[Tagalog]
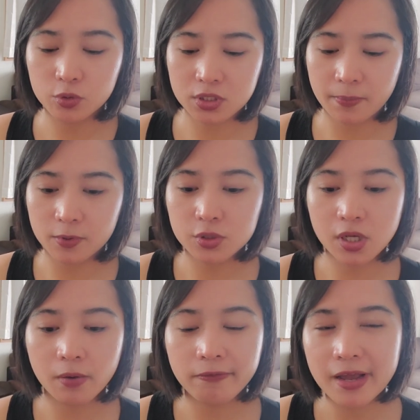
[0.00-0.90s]
Yung sa,
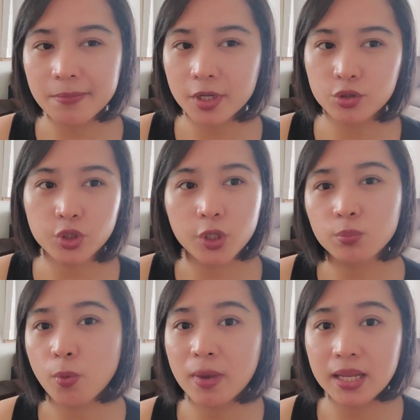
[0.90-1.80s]
sa 5, eh, yun na
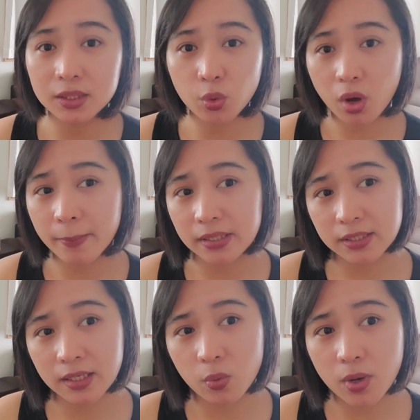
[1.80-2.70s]
yung bumalentong kaming
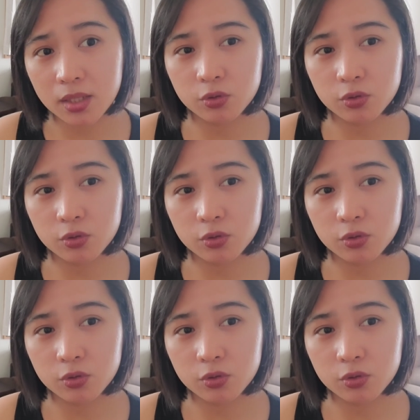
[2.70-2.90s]
dalawa.